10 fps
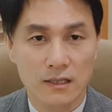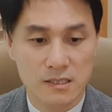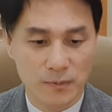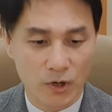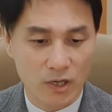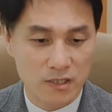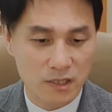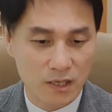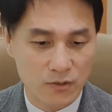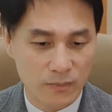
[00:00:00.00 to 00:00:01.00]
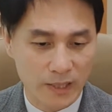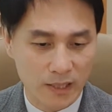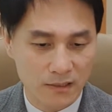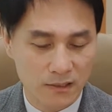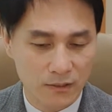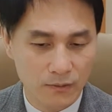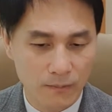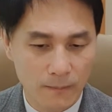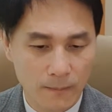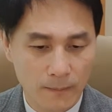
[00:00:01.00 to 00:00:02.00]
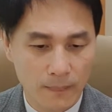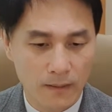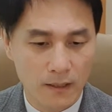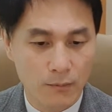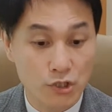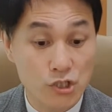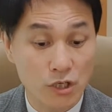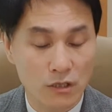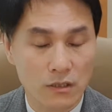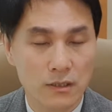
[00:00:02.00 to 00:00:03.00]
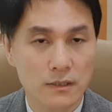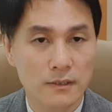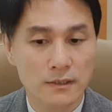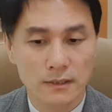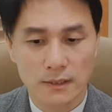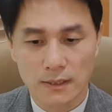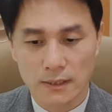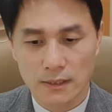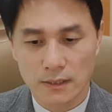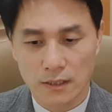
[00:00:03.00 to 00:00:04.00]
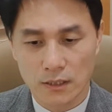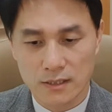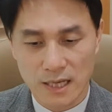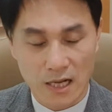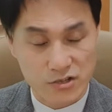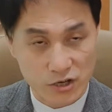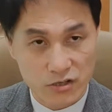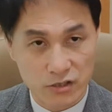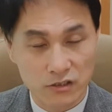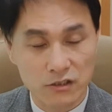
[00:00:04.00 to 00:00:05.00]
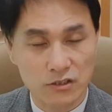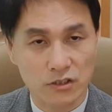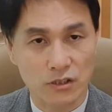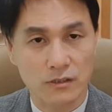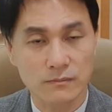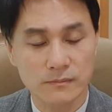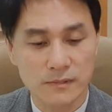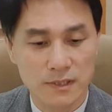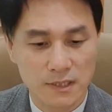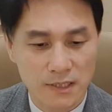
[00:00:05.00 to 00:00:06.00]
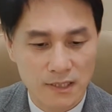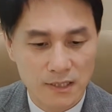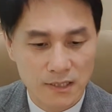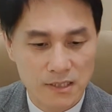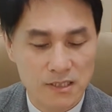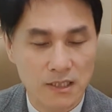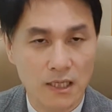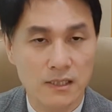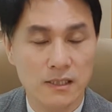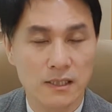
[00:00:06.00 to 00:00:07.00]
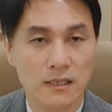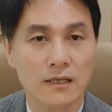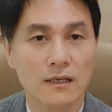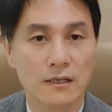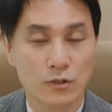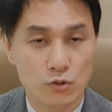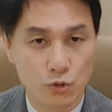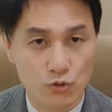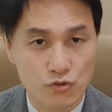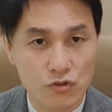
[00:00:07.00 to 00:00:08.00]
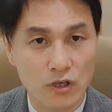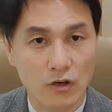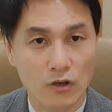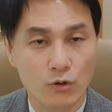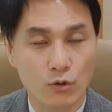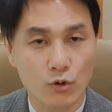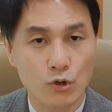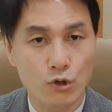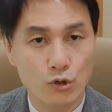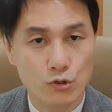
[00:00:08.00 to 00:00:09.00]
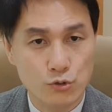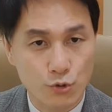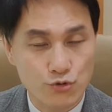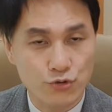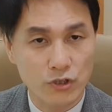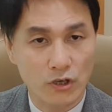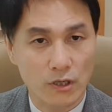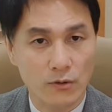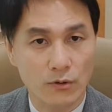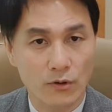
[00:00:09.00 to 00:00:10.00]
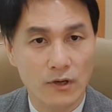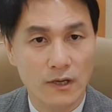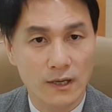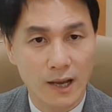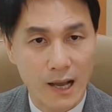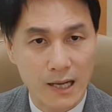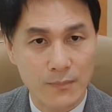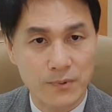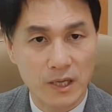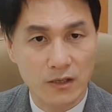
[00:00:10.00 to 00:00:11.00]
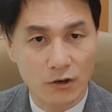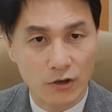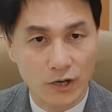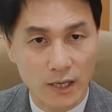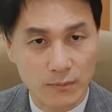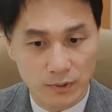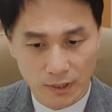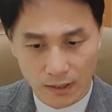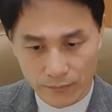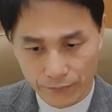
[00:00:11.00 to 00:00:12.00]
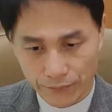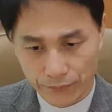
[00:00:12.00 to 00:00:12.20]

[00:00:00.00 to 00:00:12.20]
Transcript: 이제 몇 가지를 계속 말하는데요. 예, 먼저 4절에서 어, 읽은 것처럼 지혜를 존중히 여기고 소중히 여기고 가깝게 여겨라입니다.